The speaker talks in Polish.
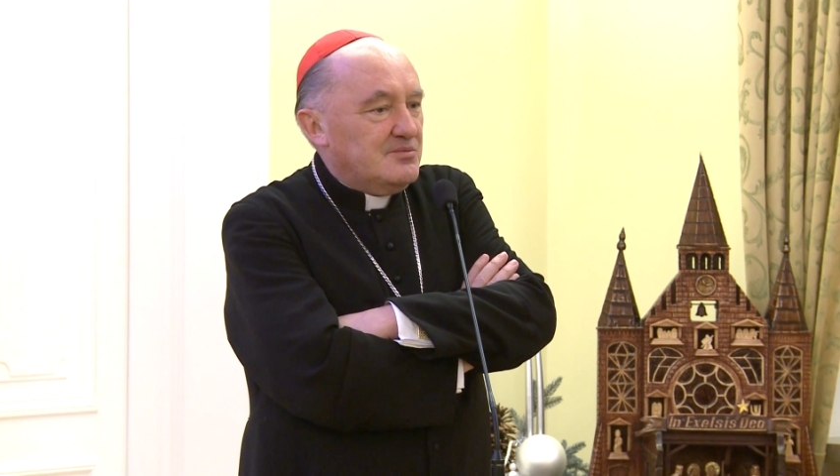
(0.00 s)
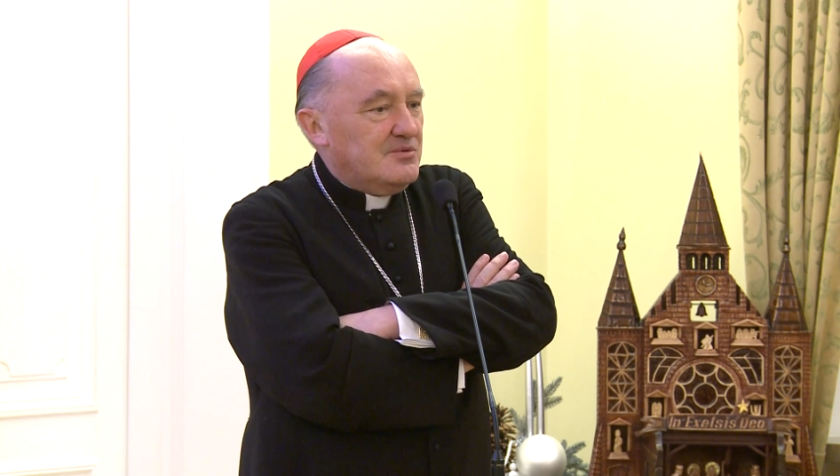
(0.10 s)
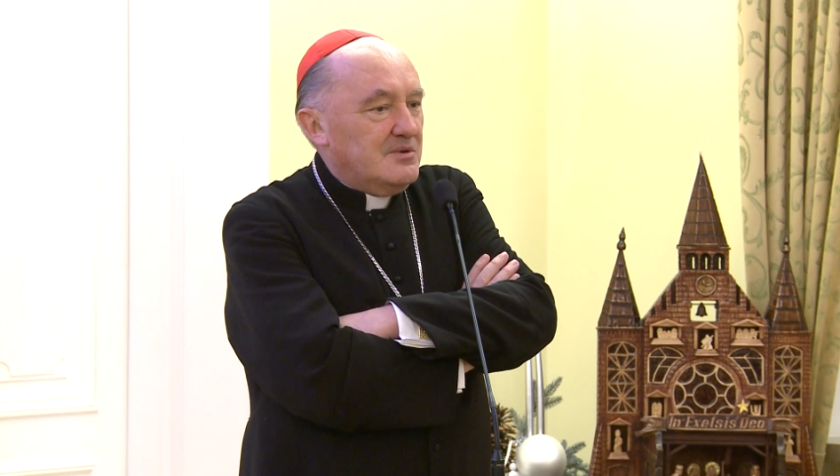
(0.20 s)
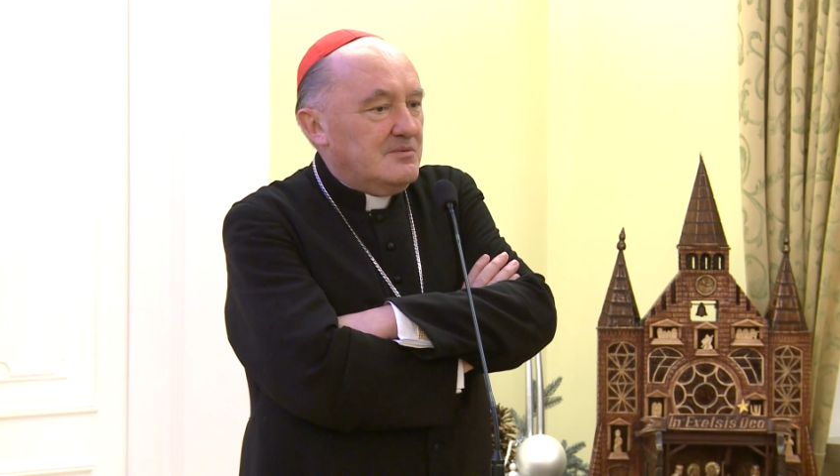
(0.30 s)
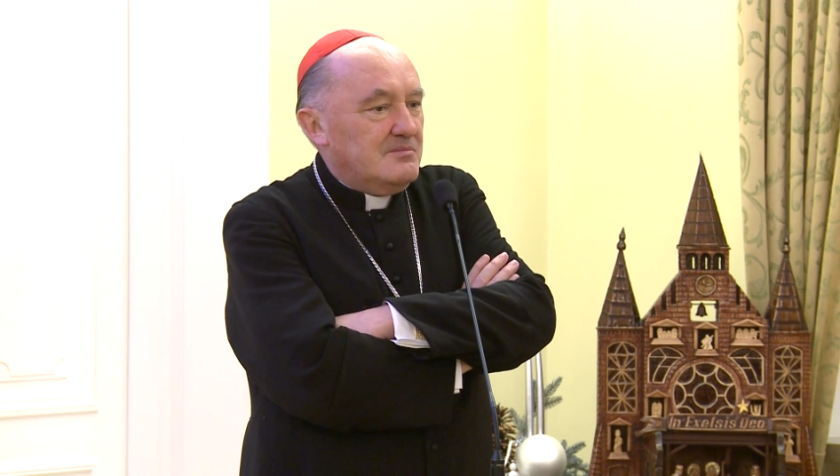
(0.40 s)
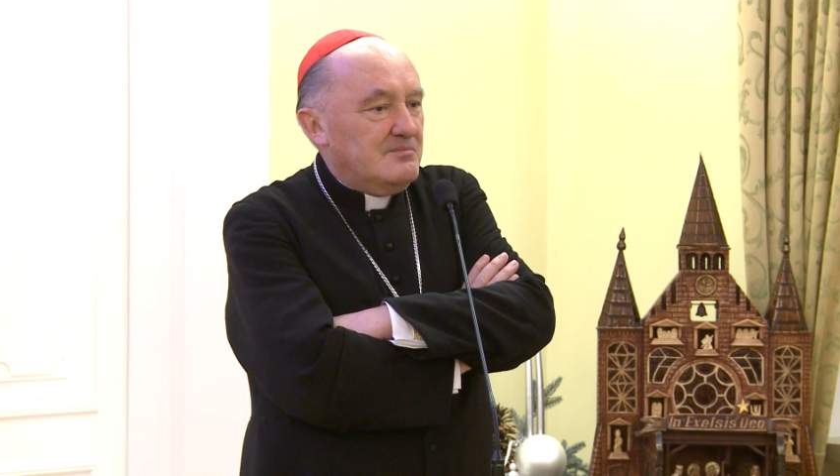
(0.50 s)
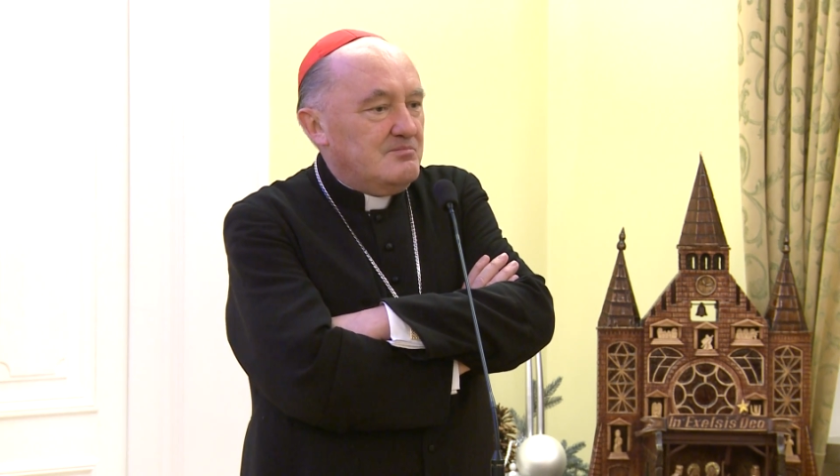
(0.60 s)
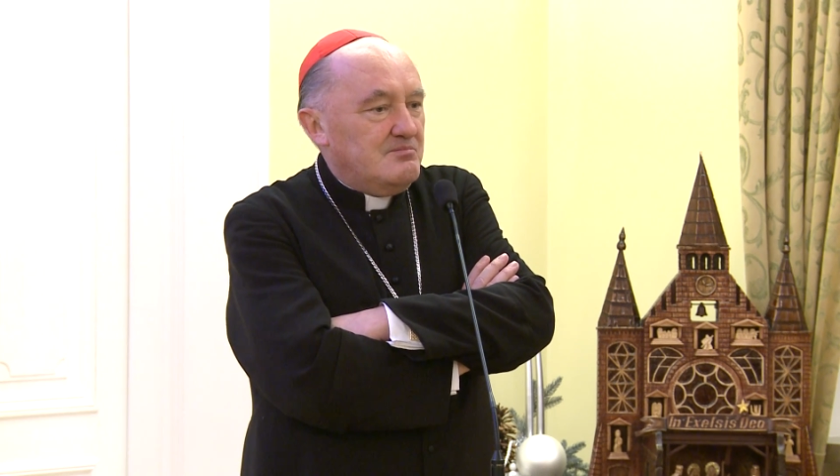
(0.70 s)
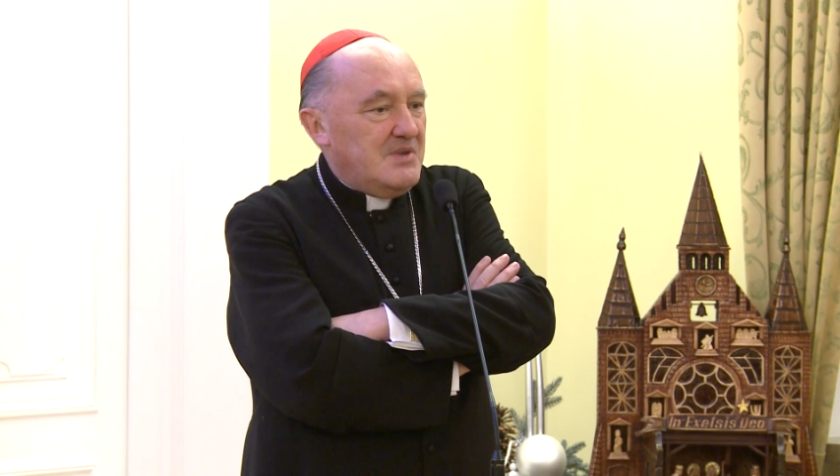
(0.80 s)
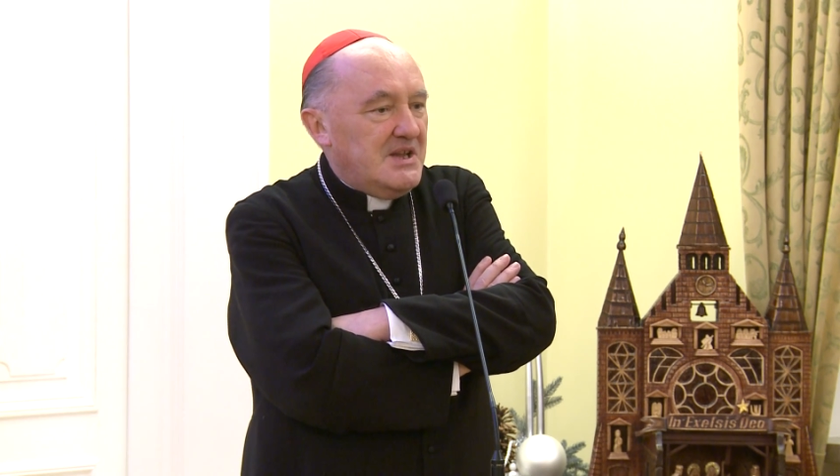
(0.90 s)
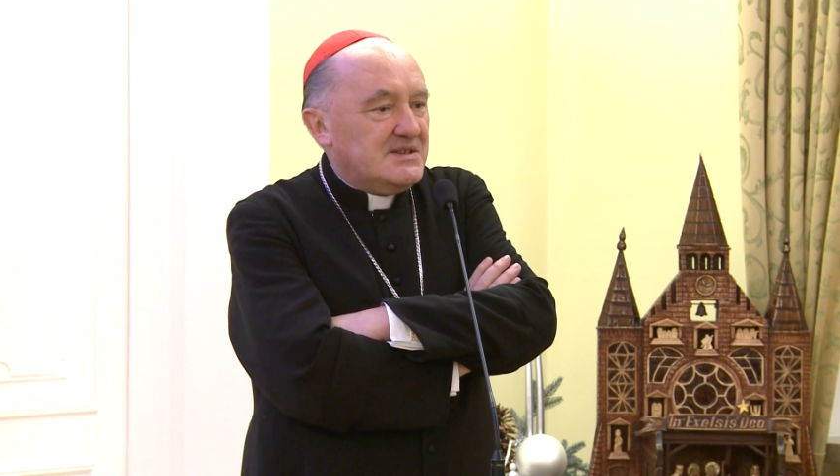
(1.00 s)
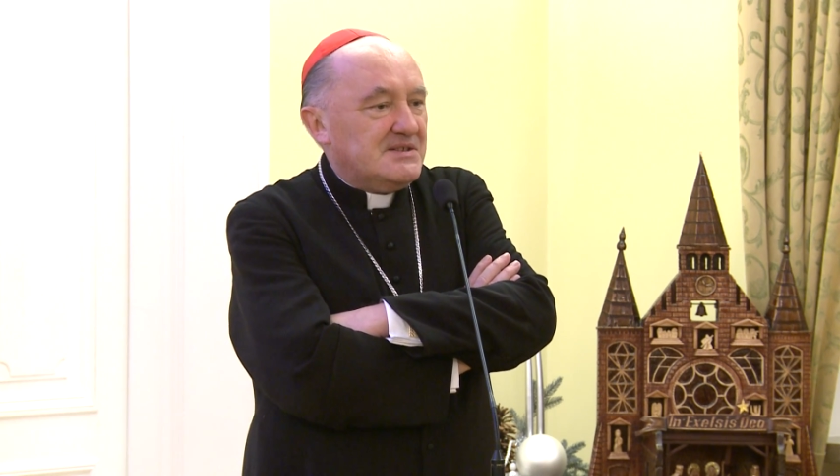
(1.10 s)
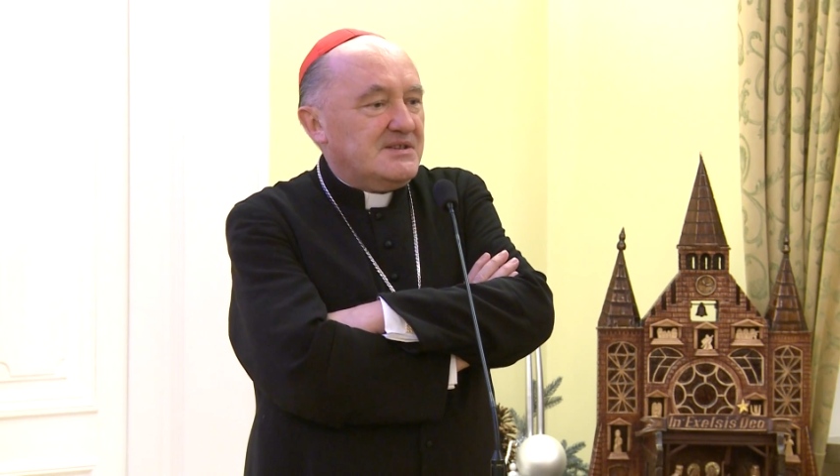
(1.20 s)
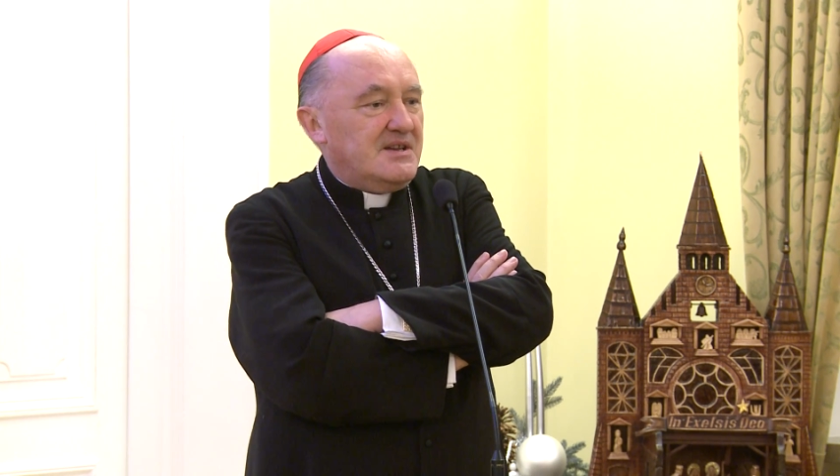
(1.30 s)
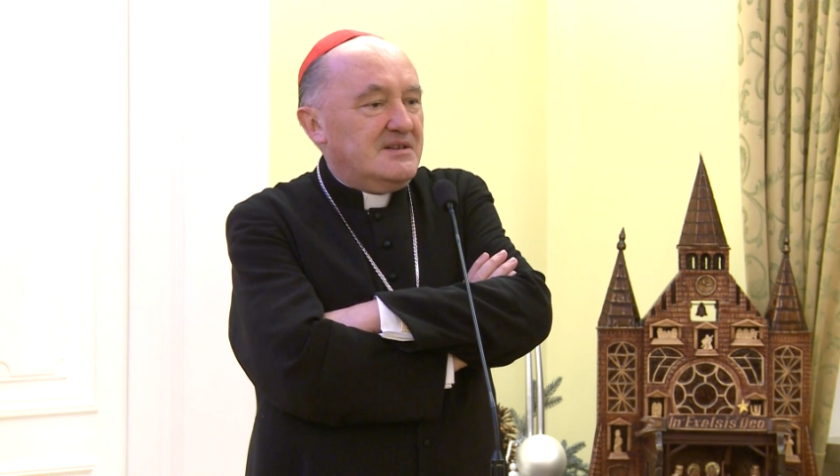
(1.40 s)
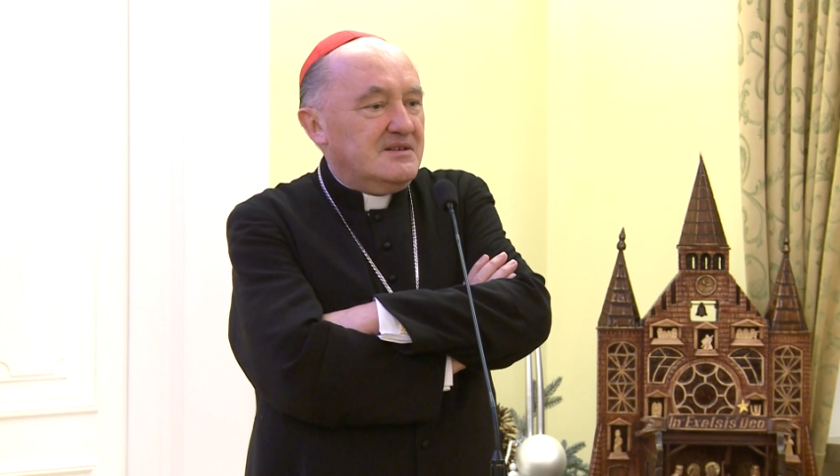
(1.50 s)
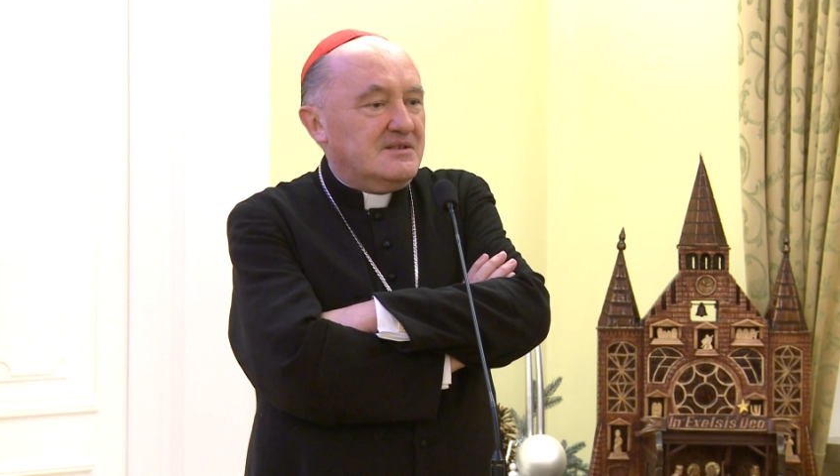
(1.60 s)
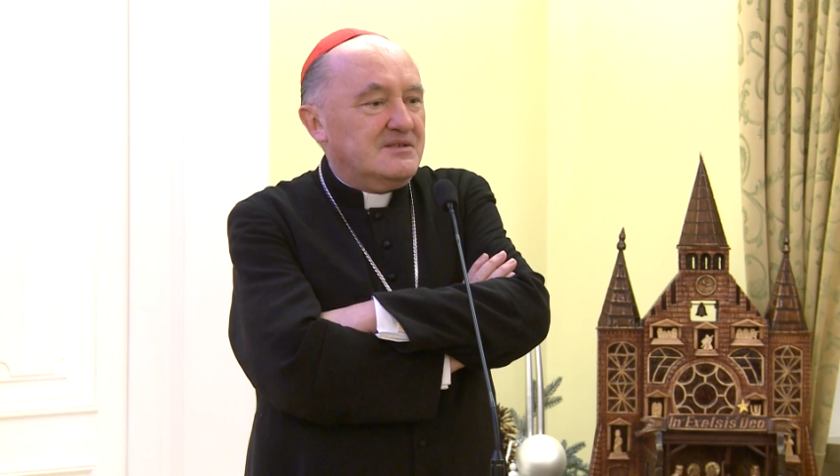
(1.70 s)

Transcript: było miejsce,